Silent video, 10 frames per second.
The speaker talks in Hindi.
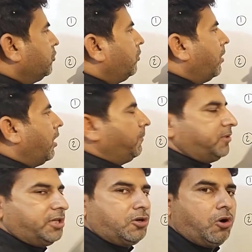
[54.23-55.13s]
तो
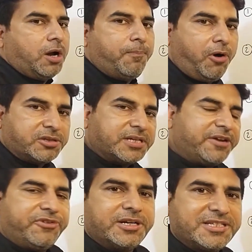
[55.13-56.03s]
आपने देखा होगा बहुत
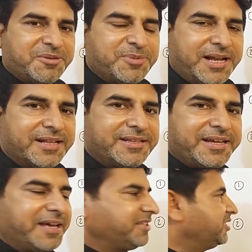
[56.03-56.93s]
सारे वर्ड्स हम
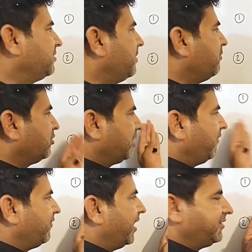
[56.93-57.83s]
बनाते हैं जिसमें
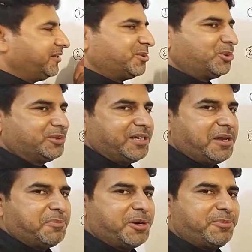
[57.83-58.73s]
मुख्तलिफ लेटर्स होते
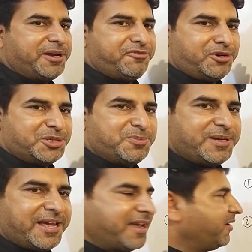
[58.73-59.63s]
हैं बड़े बड़े वर्ड्स
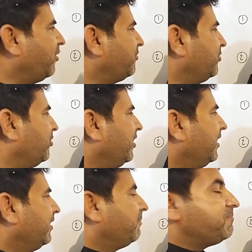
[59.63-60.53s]
भी हैं और वो
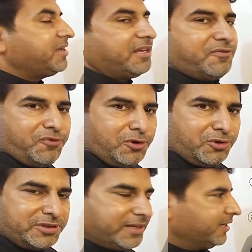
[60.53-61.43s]
मीनिंगफुल
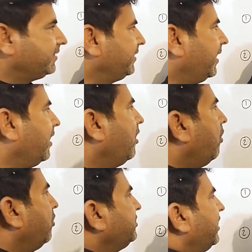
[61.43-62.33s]
होते हैं ठीक है
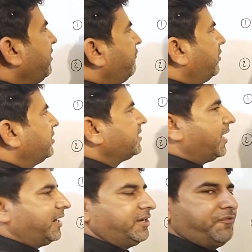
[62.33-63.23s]
और यही वर्ड्स
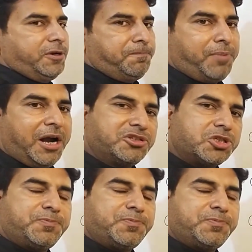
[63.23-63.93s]
आगे डिफरेंट पार्ट्स